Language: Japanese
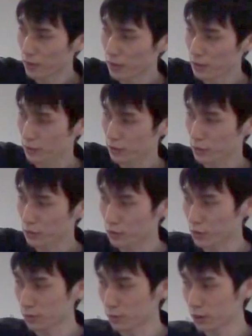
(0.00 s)
最初
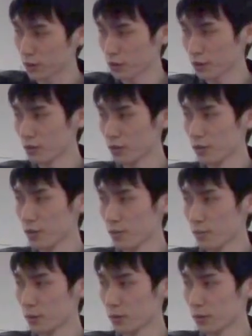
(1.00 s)
に実行される
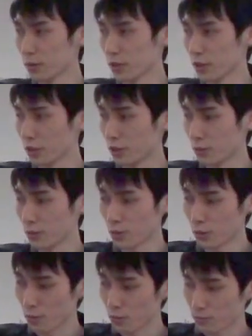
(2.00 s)
ルール1のみ
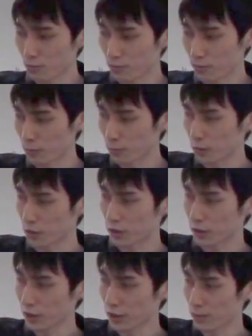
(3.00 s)
を用い
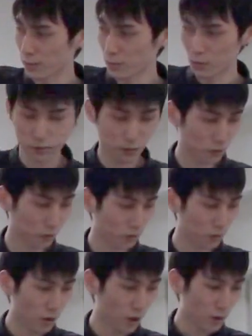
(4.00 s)
ていて、文中
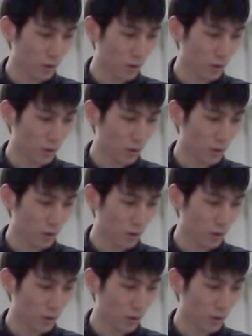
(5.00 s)
の